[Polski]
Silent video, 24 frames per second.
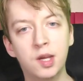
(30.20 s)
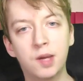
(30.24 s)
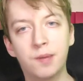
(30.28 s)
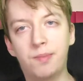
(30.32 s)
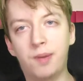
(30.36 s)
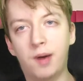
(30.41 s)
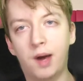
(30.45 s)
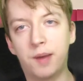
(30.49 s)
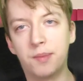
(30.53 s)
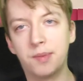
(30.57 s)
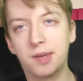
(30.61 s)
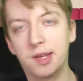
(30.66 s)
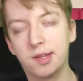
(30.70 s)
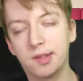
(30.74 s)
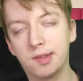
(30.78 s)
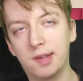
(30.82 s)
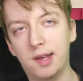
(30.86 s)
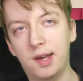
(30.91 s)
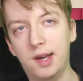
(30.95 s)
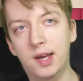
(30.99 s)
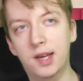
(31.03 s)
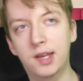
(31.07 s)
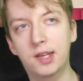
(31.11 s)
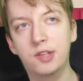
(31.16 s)

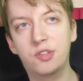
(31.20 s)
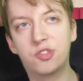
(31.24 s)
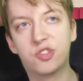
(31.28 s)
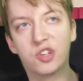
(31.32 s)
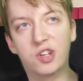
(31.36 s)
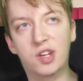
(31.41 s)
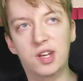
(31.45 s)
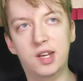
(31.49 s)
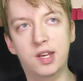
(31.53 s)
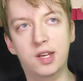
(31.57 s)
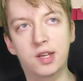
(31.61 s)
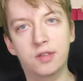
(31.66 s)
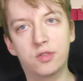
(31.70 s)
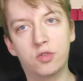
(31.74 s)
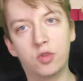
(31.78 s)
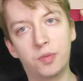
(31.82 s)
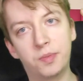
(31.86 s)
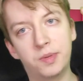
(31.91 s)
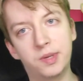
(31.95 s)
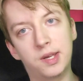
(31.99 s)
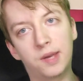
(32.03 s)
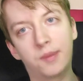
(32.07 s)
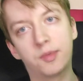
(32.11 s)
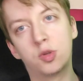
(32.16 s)
Pamiętaj, że
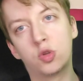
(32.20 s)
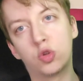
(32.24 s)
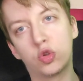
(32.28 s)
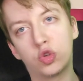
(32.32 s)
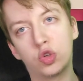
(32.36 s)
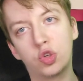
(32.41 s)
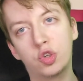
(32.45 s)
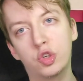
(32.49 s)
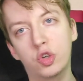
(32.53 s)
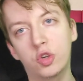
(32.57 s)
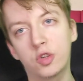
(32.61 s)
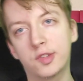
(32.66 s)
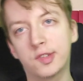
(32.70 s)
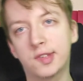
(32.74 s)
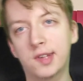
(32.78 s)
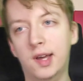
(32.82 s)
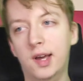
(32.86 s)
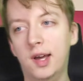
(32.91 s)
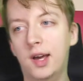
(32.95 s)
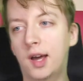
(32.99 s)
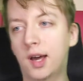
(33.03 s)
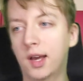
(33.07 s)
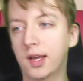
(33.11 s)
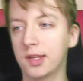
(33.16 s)
dobijamy do
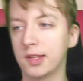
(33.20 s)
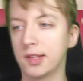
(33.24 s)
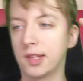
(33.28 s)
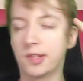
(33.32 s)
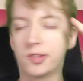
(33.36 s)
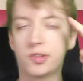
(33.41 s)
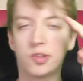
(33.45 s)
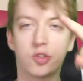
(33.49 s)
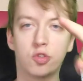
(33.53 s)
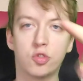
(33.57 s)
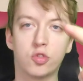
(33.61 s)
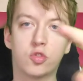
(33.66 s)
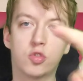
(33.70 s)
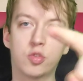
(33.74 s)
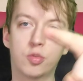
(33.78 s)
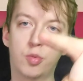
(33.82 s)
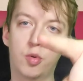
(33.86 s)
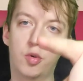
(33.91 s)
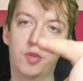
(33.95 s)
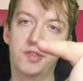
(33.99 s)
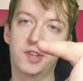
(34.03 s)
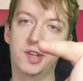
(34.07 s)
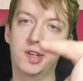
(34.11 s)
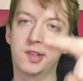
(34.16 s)
tysiąca i na tysiąc
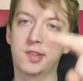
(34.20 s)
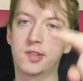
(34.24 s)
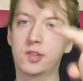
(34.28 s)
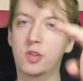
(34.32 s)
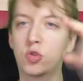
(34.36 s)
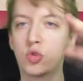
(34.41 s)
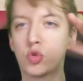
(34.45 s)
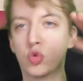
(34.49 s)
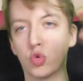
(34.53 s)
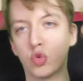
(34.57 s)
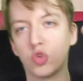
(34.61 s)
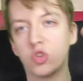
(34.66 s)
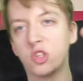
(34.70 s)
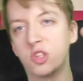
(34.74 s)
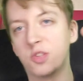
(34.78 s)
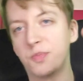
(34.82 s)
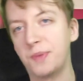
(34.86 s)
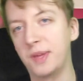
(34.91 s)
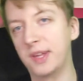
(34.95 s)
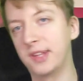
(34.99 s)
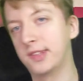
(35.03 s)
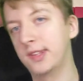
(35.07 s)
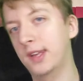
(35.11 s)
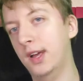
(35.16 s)
subów jest duży
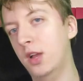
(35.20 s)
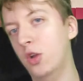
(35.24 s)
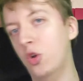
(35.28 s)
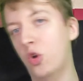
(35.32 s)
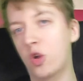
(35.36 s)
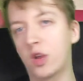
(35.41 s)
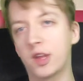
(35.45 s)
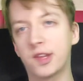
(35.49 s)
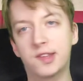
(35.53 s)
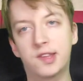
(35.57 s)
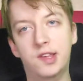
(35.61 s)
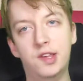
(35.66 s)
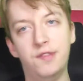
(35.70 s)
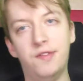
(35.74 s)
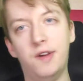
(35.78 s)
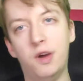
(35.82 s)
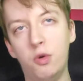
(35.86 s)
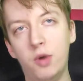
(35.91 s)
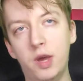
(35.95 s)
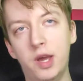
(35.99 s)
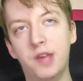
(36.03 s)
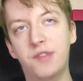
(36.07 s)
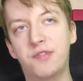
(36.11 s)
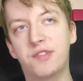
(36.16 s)
specjal oraz
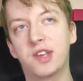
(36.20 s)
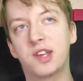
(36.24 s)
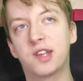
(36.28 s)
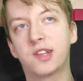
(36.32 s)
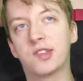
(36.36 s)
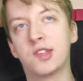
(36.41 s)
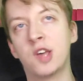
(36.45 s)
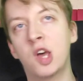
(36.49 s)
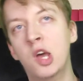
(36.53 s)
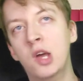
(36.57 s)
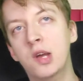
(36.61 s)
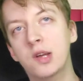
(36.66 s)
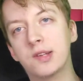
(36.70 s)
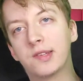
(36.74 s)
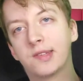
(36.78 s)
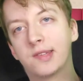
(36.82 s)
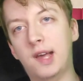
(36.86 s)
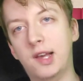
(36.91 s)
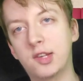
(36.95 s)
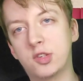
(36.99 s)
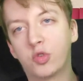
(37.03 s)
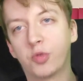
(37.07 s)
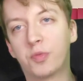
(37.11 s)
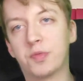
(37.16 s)
giveaway, więc
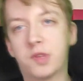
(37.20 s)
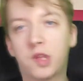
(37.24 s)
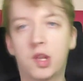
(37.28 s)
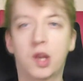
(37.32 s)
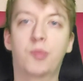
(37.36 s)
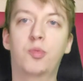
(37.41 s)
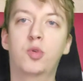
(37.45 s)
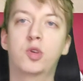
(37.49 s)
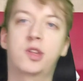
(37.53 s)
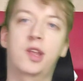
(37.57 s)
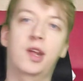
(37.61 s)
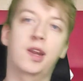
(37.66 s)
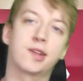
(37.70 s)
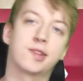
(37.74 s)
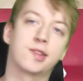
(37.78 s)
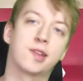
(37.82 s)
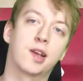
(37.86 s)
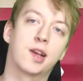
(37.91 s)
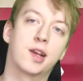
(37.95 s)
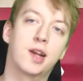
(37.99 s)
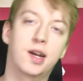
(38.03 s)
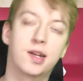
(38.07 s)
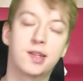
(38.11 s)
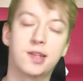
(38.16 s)
zasubskrybuj teraz
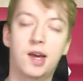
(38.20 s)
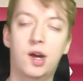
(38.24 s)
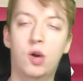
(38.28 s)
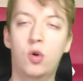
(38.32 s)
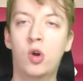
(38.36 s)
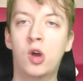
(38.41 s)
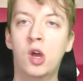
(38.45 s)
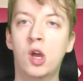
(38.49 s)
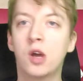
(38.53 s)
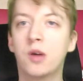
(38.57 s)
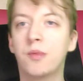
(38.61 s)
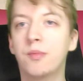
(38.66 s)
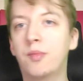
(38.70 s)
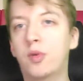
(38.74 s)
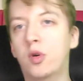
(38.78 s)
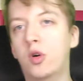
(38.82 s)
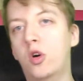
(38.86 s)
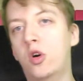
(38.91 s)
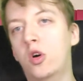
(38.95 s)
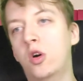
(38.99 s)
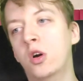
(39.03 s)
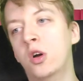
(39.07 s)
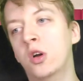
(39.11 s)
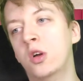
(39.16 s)
ten kanał,
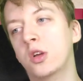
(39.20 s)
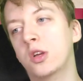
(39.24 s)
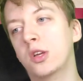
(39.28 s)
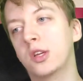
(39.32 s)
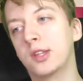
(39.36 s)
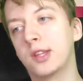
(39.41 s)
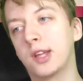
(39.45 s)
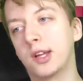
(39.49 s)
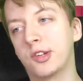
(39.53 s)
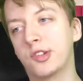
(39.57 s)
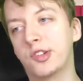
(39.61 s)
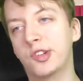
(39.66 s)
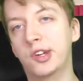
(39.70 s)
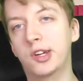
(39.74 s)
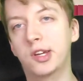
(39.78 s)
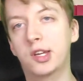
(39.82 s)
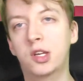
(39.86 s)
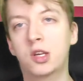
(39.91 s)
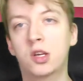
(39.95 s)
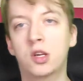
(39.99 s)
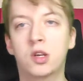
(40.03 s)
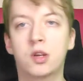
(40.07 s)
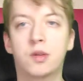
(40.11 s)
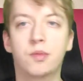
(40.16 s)
bo inaczej
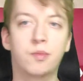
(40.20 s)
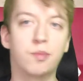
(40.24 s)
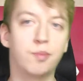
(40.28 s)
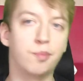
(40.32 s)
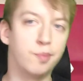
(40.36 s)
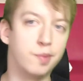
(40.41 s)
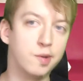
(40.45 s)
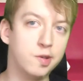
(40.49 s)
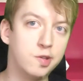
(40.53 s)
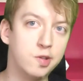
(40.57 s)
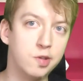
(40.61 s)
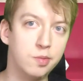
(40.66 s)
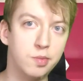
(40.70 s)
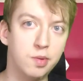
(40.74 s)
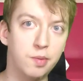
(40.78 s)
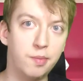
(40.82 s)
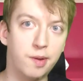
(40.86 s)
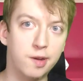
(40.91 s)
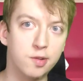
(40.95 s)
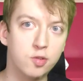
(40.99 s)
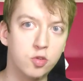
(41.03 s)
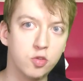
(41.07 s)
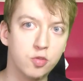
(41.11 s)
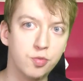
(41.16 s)
będzie mi
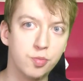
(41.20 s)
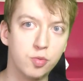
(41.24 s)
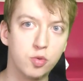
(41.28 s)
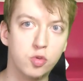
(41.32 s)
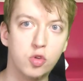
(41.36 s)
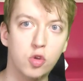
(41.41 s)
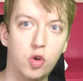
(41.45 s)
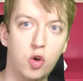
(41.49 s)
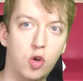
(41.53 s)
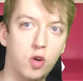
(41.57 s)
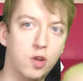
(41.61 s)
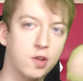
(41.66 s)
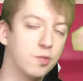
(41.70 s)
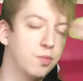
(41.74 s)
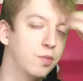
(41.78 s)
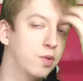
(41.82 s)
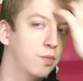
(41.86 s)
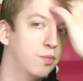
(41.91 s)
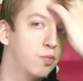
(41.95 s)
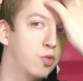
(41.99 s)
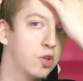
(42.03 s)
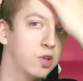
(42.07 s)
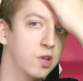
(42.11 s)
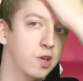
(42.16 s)
bardzo smutno oraz
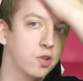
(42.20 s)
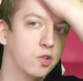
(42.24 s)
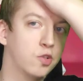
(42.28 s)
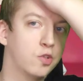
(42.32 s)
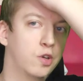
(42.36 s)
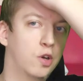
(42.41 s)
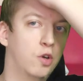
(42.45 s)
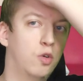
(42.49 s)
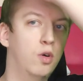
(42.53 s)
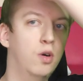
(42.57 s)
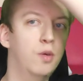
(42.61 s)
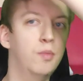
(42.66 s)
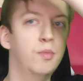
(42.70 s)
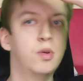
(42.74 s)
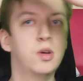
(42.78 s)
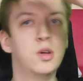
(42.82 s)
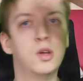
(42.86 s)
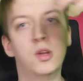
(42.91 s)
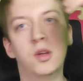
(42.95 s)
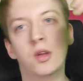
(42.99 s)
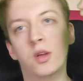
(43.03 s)
moim przyjaciołom